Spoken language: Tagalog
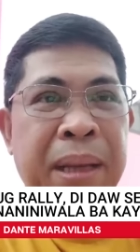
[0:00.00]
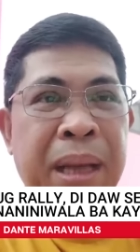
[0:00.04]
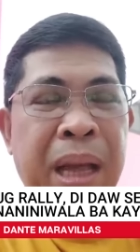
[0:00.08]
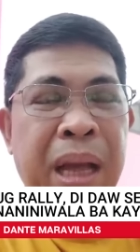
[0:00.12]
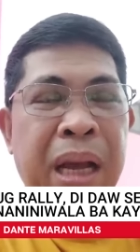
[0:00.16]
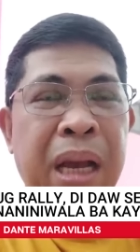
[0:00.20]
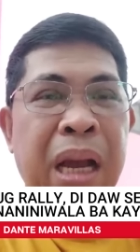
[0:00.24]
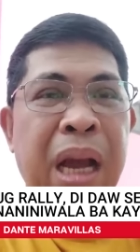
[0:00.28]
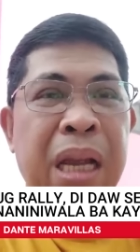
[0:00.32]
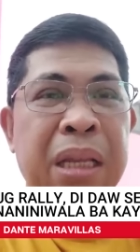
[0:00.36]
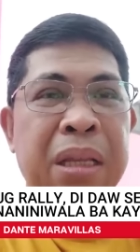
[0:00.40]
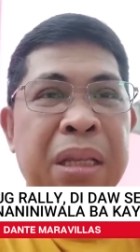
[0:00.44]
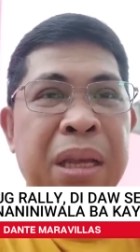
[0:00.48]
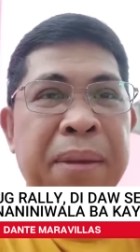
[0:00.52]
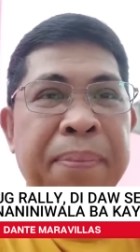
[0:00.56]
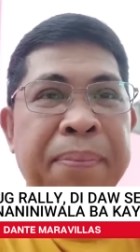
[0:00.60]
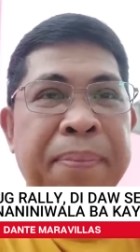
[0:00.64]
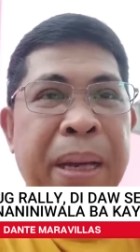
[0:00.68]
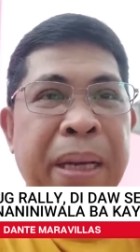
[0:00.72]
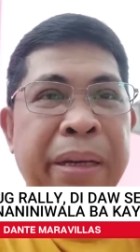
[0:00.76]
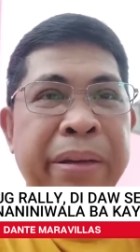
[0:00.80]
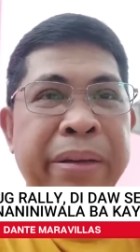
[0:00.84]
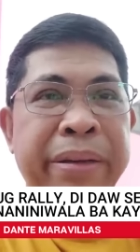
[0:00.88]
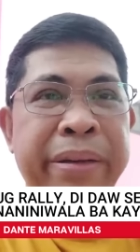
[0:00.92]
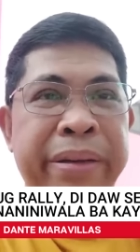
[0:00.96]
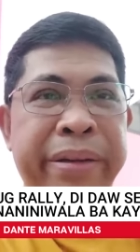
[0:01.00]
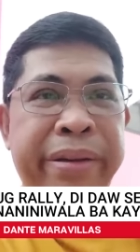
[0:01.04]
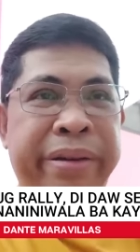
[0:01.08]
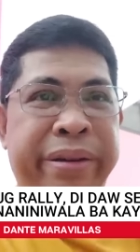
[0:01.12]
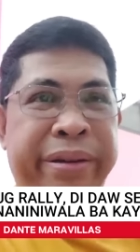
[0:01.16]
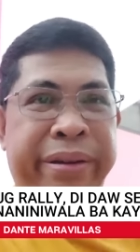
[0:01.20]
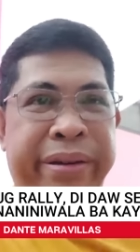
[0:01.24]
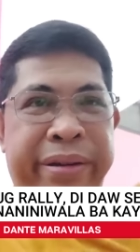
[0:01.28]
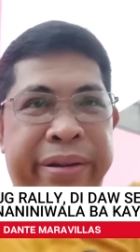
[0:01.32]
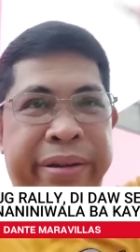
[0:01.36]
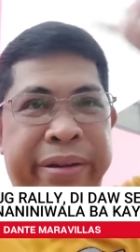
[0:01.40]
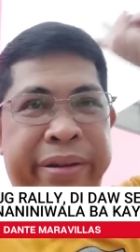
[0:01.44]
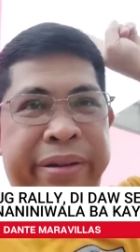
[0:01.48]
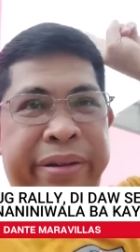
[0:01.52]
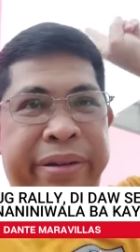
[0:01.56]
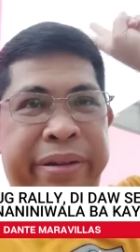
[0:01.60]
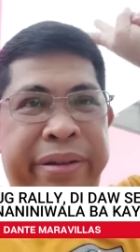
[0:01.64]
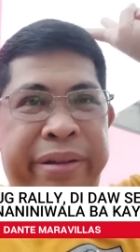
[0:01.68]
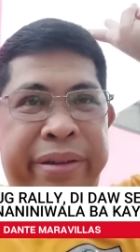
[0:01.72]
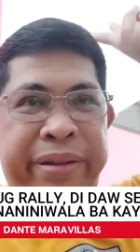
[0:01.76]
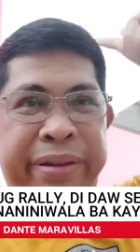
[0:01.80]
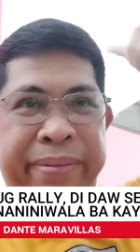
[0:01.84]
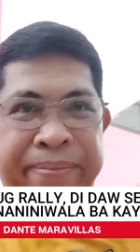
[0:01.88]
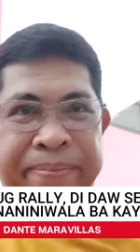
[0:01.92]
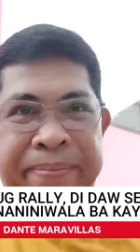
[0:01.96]
ang ating
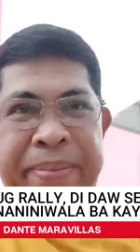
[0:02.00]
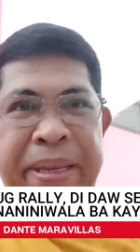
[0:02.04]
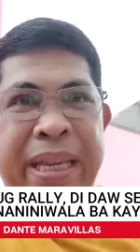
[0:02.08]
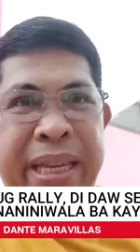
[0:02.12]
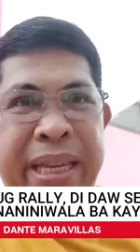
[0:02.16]
Pangulong